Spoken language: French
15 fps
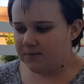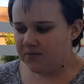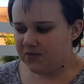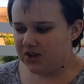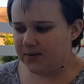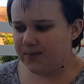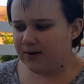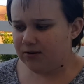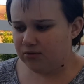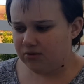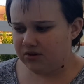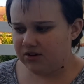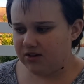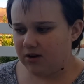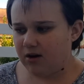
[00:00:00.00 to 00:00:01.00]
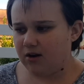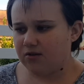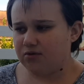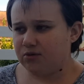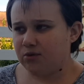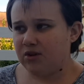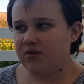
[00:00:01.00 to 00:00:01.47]
C'est pas le souci.
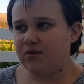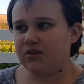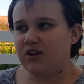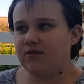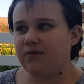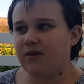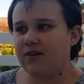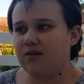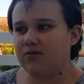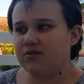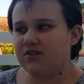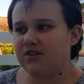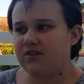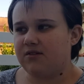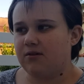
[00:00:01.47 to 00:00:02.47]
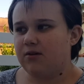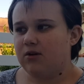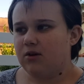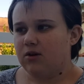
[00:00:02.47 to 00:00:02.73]
Ensuite, au niveau des friandises,